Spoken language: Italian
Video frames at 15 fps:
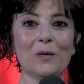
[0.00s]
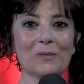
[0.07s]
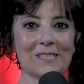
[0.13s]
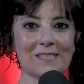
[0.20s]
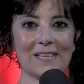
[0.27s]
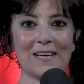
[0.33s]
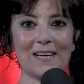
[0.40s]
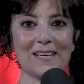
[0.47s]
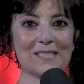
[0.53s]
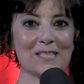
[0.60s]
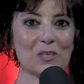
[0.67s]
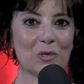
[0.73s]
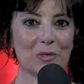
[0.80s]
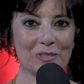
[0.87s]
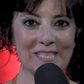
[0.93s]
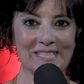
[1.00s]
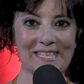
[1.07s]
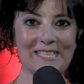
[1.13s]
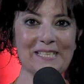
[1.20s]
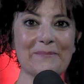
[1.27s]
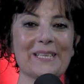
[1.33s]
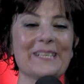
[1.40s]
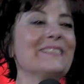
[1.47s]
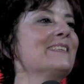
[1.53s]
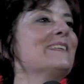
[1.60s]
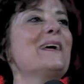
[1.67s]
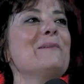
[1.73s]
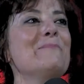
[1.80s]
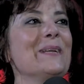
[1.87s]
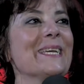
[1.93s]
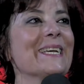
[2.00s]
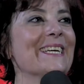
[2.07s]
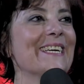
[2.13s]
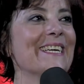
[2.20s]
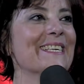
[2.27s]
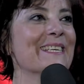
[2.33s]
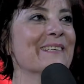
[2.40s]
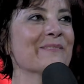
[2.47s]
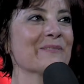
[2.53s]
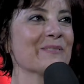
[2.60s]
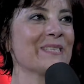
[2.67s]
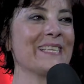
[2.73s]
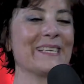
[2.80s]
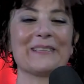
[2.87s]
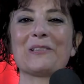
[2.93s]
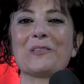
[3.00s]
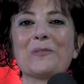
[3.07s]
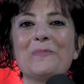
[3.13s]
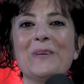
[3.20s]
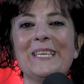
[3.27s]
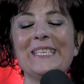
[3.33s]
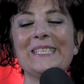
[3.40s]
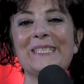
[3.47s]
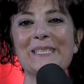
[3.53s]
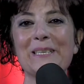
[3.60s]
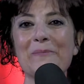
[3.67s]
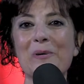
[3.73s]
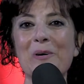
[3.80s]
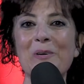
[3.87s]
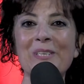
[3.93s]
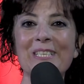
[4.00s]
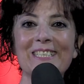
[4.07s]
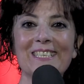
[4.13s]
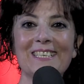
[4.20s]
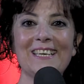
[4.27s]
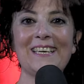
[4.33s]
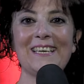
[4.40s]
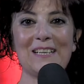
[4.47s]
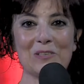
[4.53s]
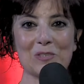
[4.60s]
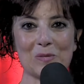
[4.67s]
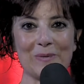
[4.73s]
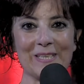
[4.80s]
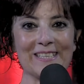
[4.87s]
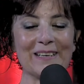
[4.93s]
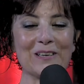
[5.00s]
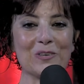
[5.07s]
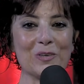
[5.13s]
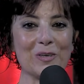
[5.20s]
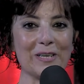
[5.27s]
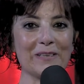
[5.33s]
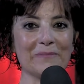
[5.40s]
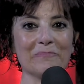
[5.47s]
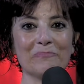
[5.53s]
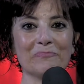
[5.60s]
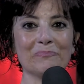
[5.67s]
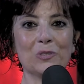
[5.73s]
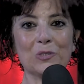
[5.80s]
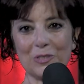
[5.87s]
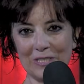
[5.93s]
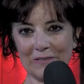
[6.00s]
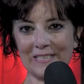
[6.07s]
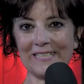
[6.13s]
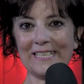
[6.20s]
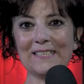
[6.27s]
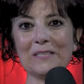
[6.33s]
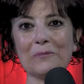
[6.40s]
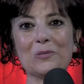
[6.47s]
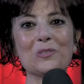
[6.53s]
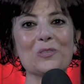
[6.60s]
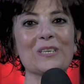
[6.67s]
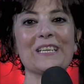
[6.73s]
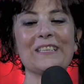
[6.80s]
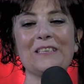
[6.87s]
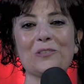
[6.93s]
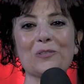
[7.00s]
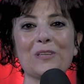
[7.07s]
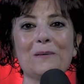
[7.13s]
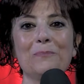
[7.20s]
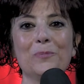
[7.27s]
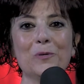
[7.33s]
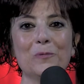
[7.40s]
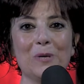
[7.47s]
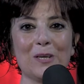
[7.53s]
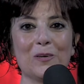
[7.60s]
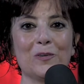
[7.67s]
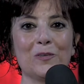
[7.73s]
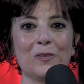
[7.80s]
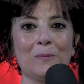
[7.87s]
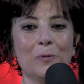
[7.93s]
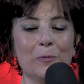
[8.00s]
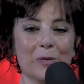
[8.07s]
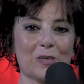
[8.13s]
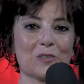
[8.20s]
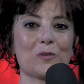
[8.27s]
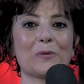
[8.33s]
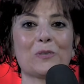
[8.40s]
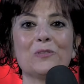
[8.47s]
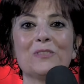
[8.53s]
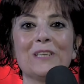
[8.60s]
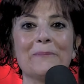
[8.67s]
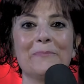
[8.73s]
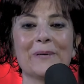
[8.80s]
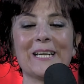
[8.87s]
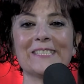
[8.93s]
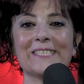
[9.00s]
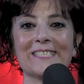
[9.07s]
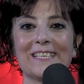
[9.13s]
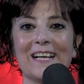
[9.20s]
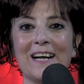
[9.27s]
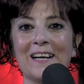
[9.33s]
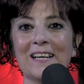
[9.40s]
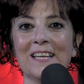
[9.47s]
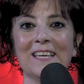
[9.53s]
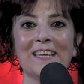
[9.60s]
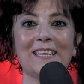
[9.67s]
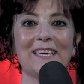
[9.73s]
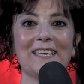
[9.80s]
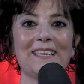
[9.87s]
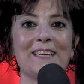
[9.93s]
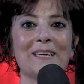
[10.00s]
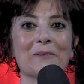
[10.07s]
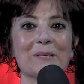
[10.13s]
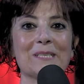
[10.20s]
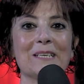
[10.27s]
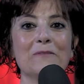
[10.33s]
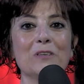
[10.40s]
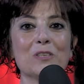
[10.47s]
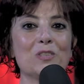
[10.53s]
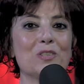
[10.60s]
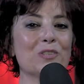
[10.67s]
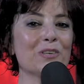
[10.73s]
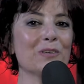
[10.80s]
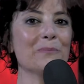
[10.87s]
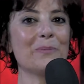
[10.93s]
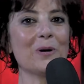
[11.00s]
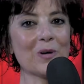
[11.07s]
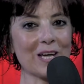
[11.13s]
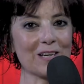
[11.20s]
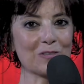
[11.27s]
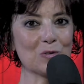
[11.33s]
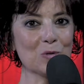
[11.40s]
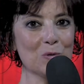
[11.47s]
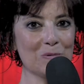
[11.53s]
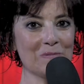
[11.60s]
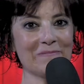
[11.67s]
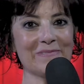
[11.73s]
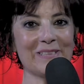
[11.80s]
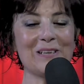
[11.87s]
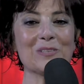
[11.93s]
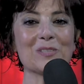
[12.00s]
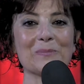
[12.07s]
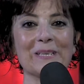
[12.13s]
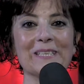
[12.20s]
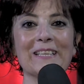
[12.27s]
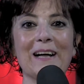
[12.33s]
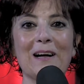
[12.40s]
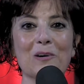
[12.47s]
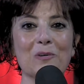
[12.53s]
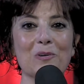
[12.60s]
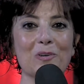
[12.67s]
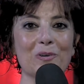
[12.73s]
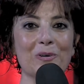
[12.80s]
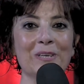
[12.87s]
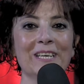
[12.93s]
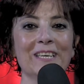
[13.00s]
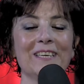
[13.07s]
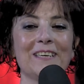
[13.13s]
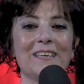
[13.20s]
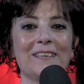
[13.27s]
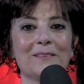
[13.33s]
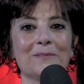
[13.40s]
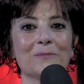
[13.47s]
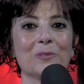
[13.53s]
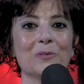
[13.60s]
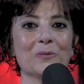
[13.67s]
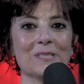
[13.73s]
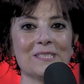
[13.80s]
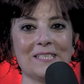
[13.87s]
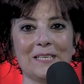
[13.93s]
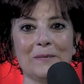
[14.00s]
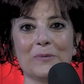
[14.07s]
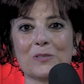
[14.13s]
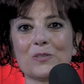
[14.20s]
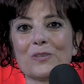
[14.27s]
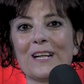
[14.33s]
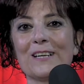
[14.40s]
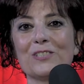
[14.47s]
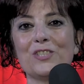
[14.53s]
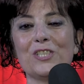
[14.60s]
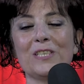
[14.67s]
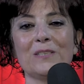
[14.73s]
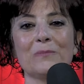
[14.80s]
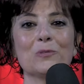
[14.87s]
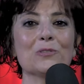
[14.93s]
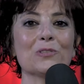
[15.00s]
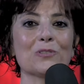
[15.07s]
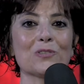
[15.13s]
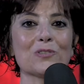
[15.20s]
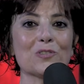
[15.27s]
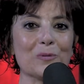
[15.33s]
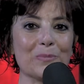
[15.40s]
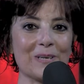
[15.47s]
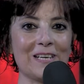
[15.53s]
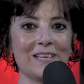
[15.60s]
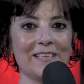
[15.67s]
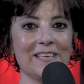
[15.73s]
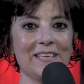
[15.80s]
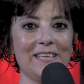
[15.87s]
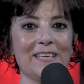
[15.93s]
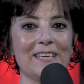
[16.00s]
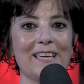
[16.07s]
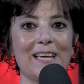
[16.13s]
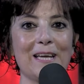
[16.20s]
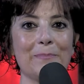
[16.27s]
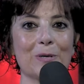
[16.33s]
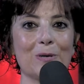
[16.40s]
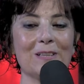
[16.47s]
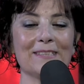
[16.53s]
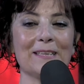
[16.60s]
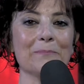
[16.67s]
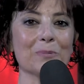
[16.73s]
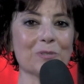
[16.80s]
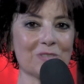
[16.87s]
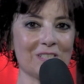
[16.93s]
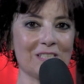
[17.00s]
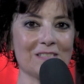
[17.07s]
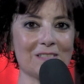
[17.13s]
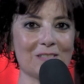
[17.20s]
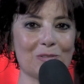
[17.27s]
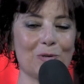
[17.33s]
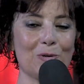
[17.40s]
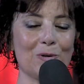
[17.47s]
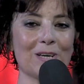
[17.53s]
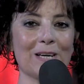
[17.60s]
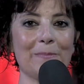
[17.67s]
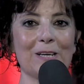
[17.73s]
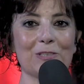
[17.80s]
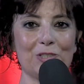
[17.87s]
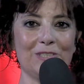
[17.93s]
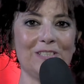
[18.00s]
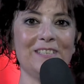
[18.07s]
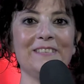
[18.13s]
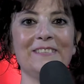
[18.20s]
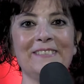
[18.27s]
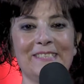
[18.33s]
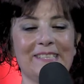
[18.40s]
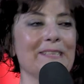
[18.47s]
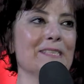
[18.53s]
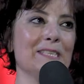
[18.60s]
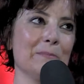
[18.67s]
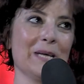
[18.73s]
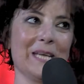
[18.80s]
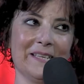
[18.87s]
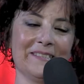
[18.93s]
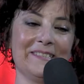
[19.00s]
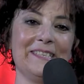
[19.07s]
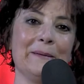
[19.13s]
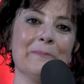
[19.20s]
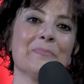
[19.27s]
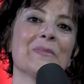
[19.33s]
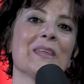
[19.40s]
Questa seconda settimana di repliche sta andando benissimo, eh, lo spettacolo è molto divertente, molto gradito dal pubblico, il pubblico soprattutto apprezza eh, questa versione un po' cartoon dello spettacolo, eh, con questi personaggi molto sopra le righe, però al tempo stesso capaci di, di sentimenti.